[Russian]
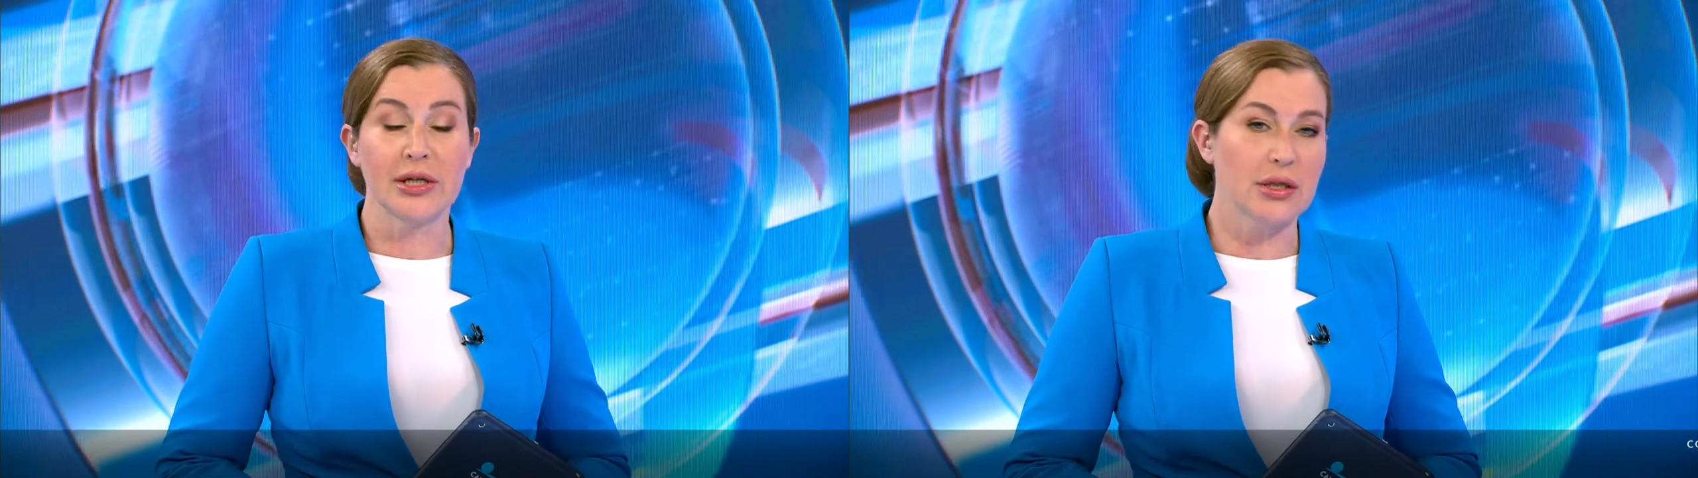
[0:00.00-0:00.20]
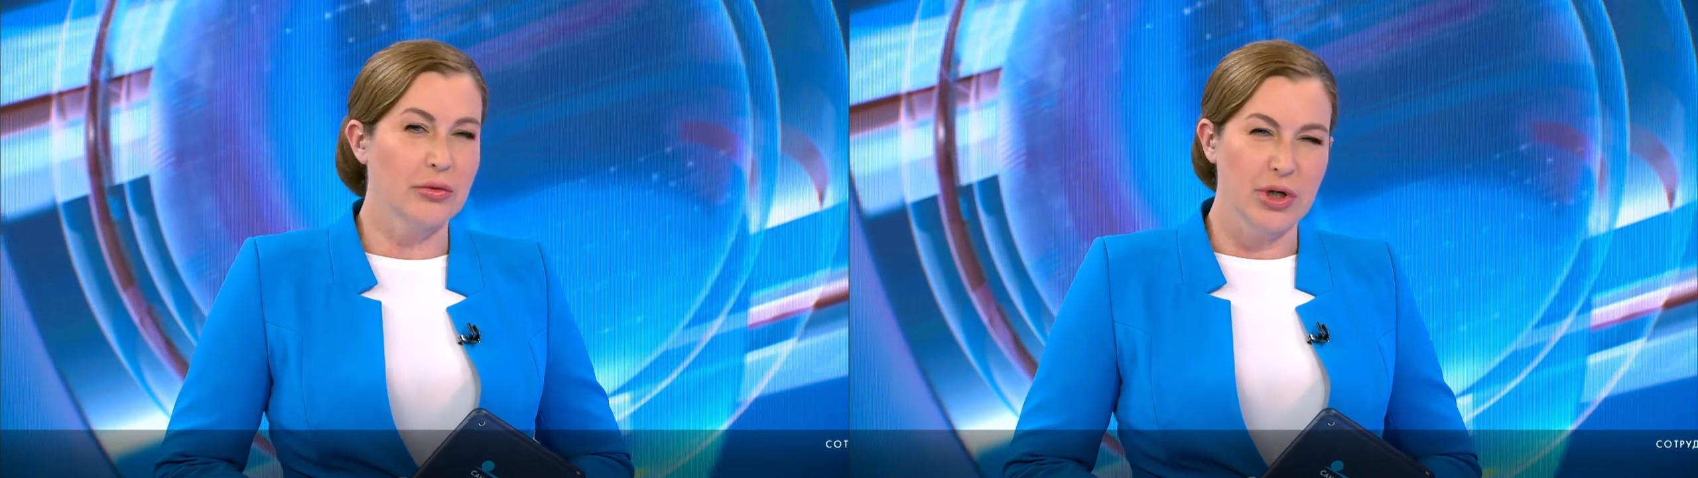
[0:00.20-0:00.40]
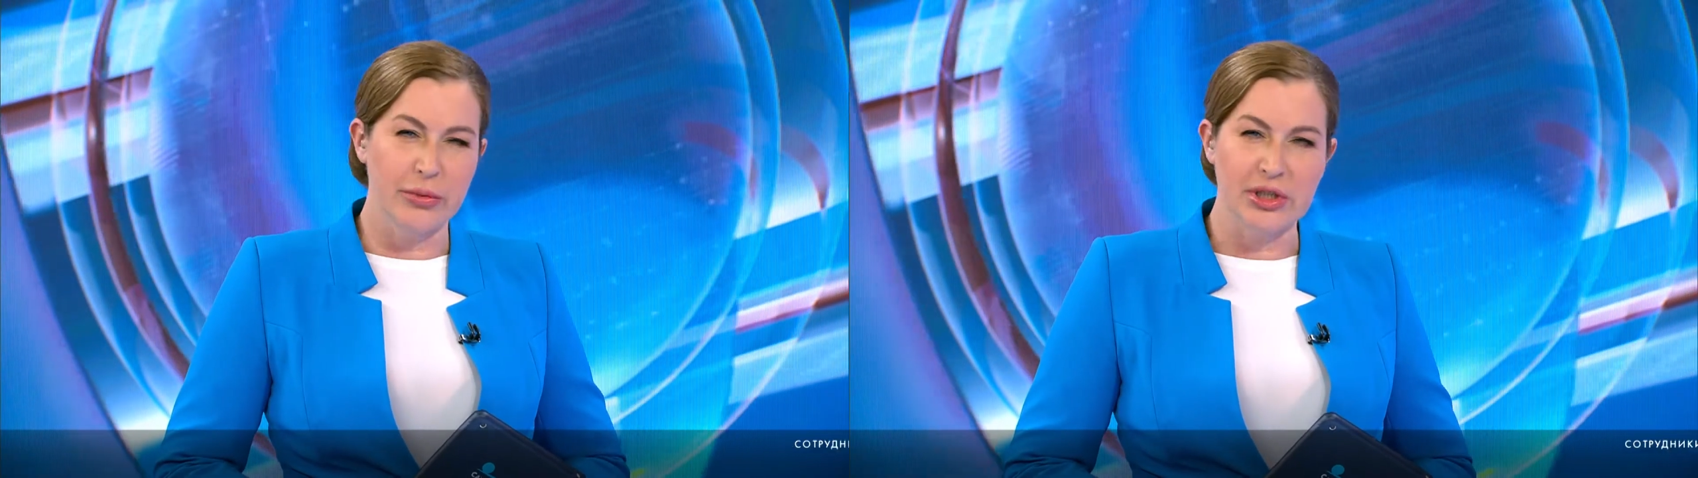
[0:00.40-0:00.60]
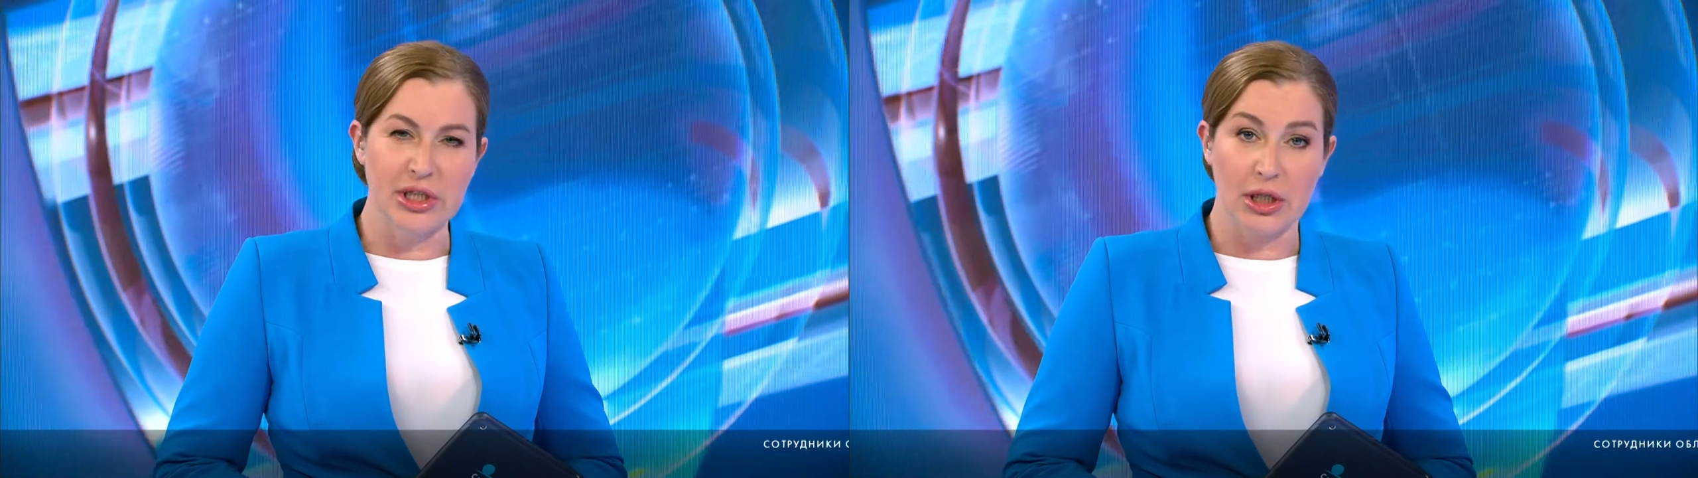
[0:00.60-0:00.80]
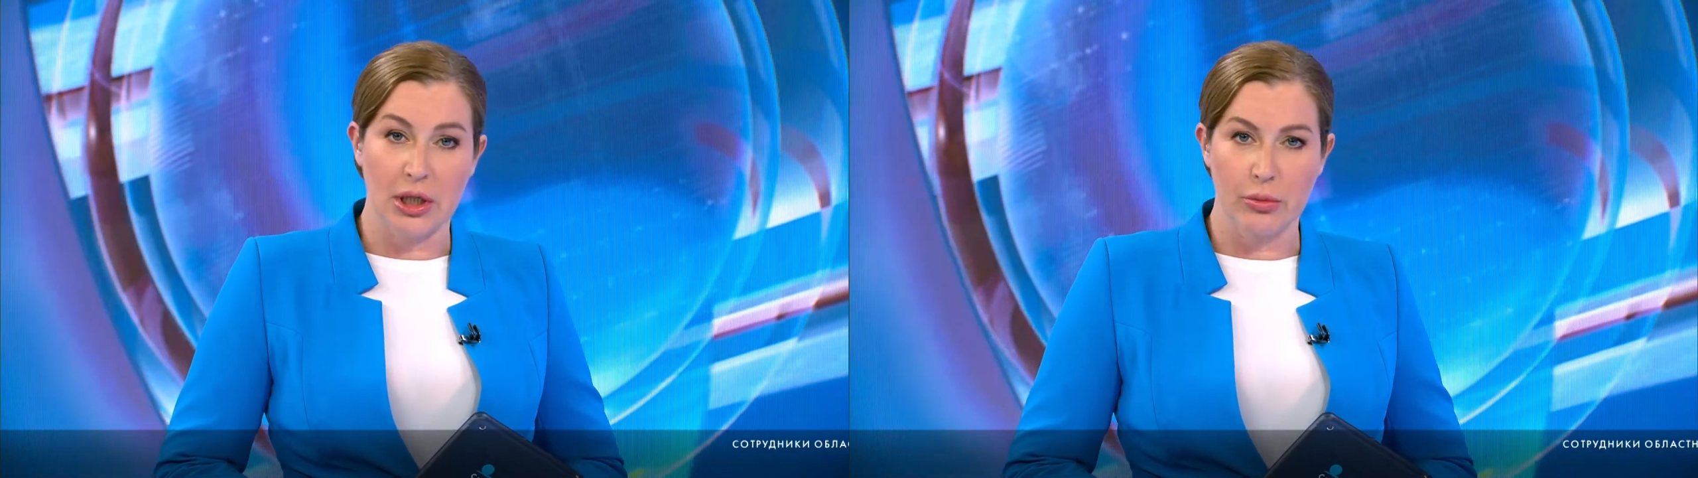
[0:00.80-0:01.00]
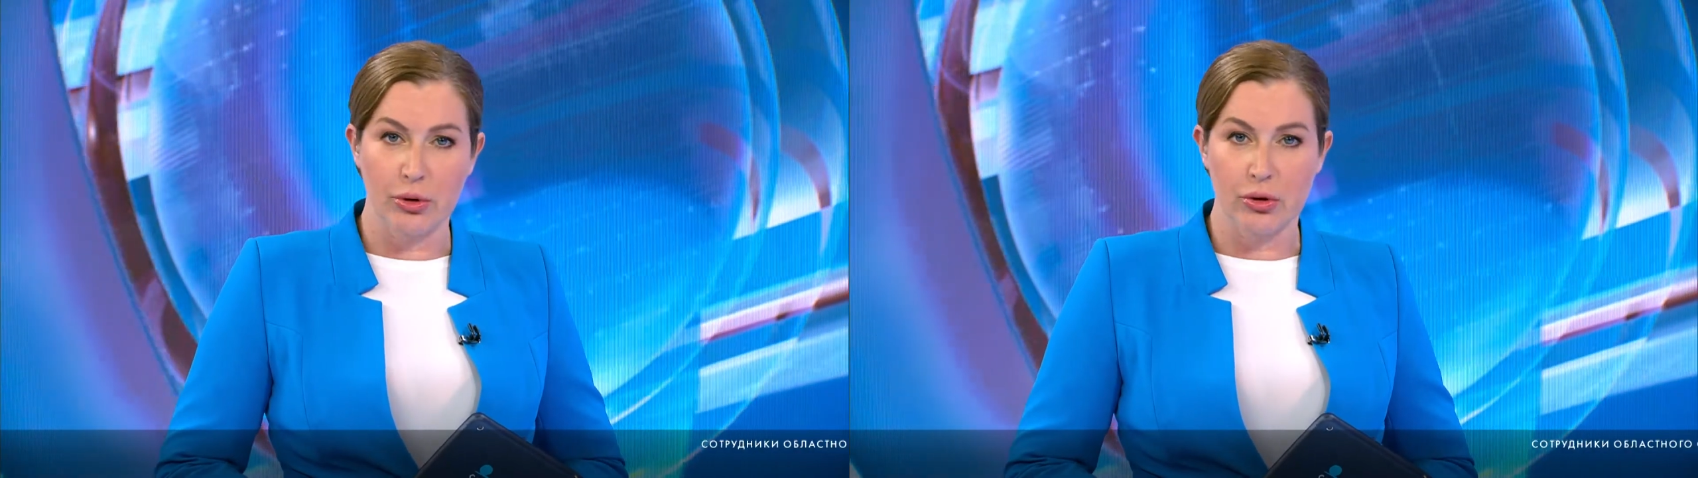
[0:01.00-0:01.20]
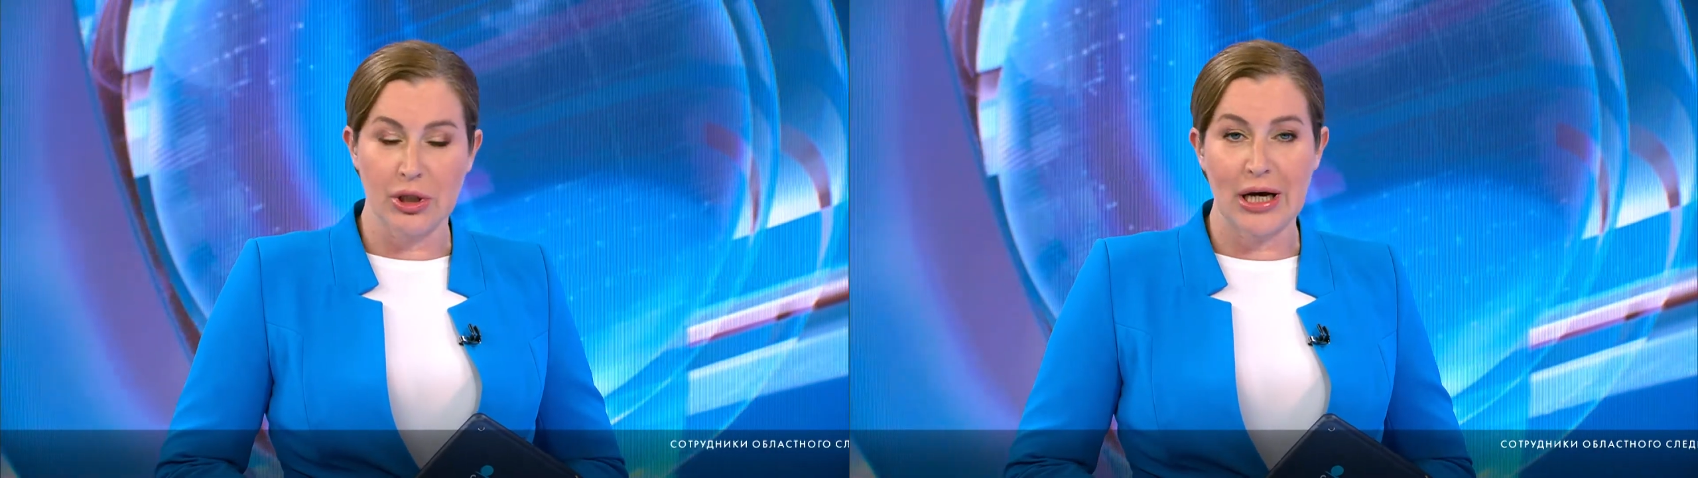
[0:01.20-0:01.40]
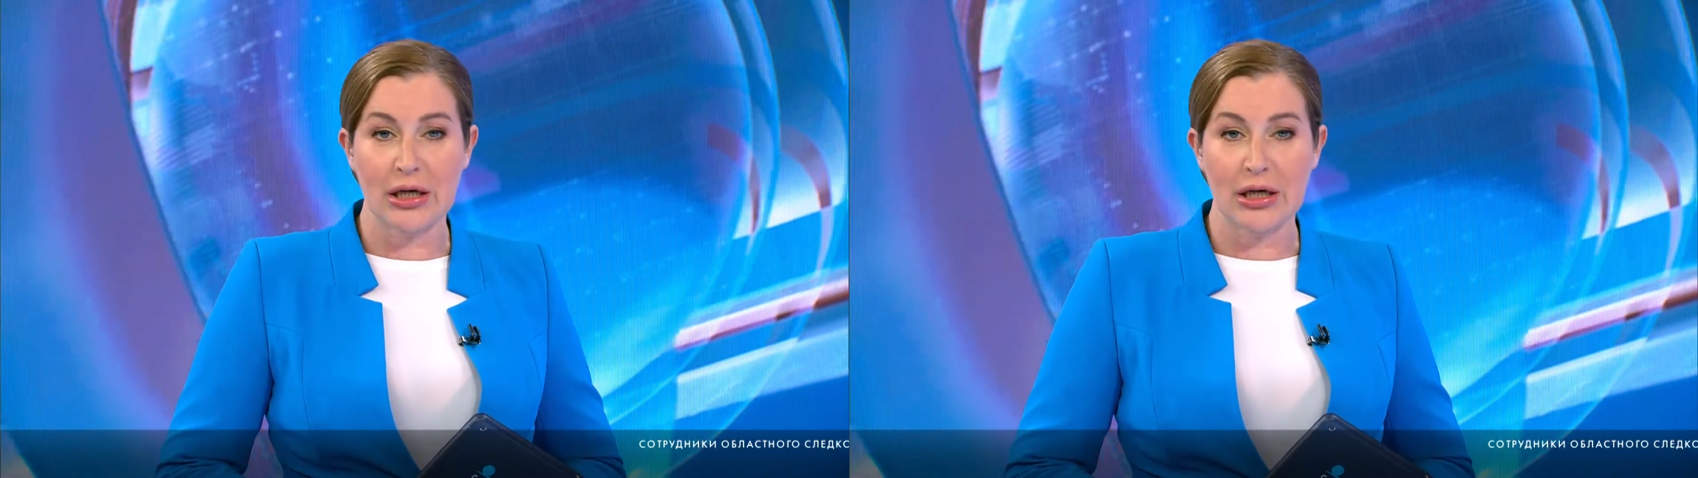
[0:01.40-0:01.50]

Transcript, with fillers: следственного комитета работают